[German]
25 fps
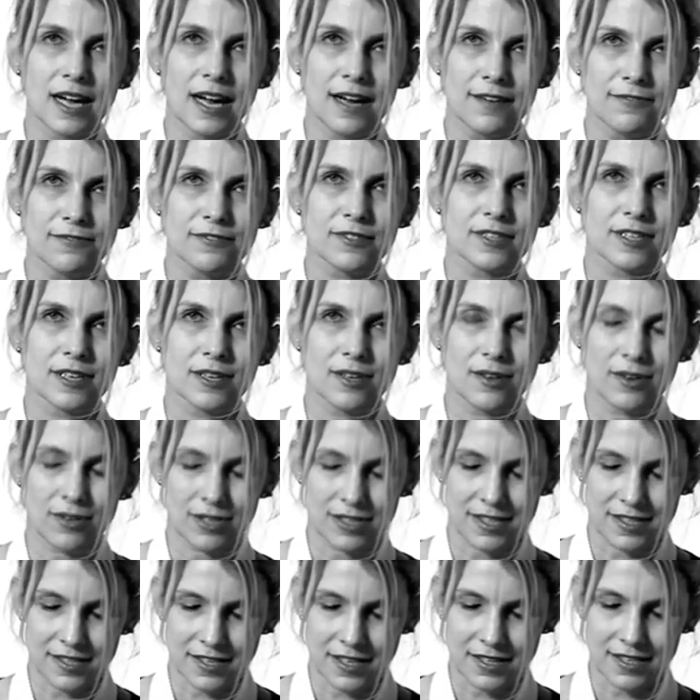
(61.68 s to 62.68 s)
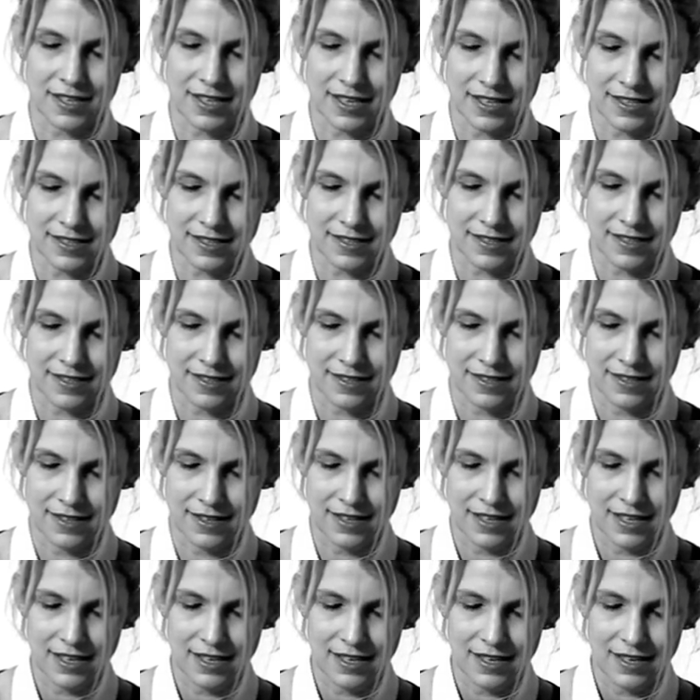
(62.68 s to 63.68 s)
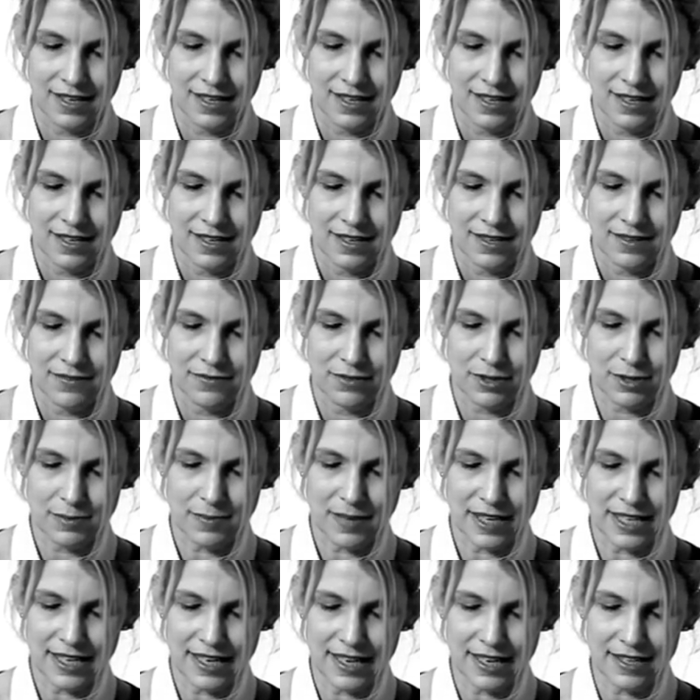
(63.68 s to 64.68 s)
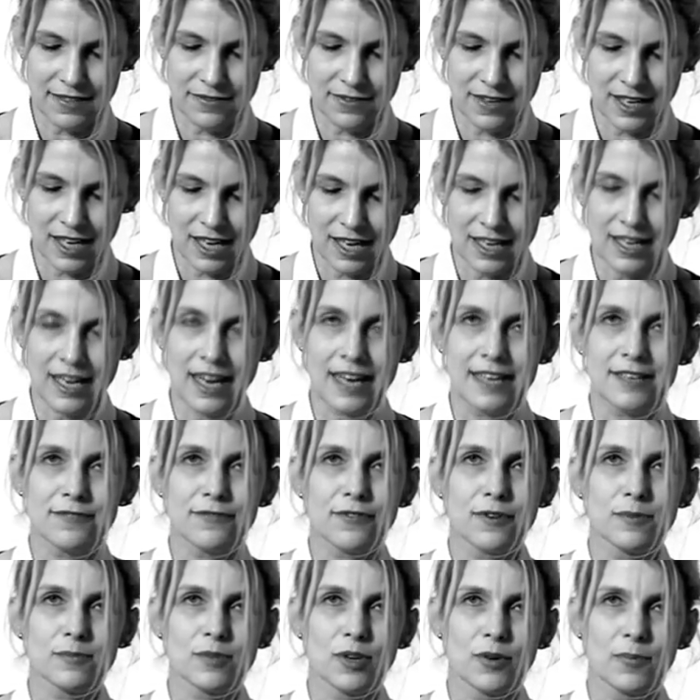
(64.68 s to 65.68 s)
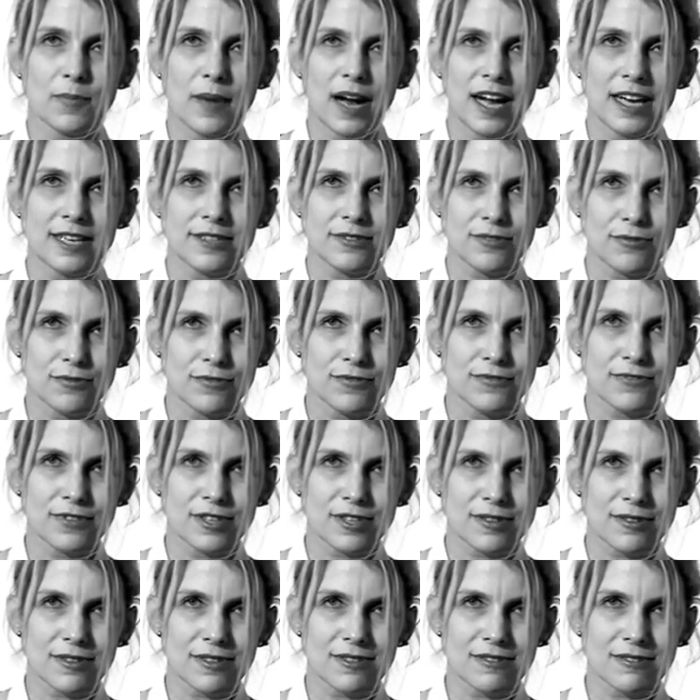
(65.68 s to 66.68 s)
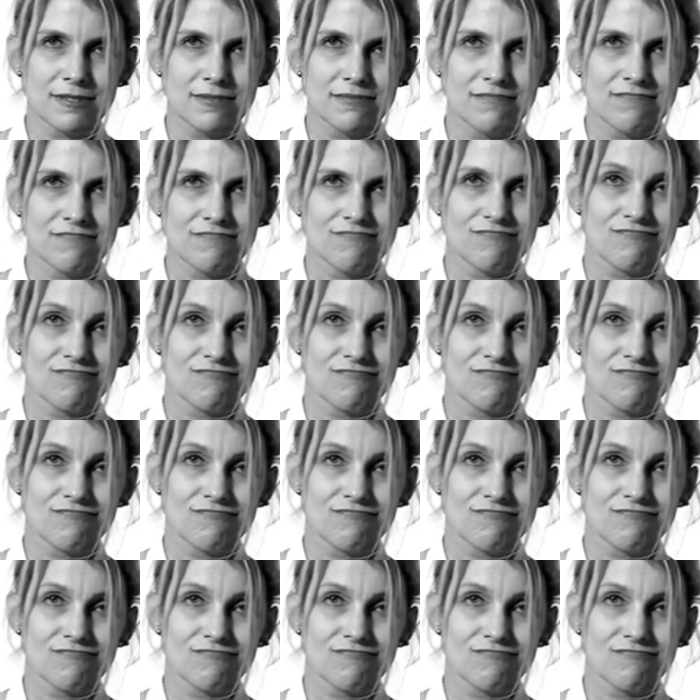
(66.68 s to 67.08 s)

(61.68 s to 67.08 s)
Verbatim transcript: Kraft gekostet hat. Wird man etwa allein vom Normaltun verrückt?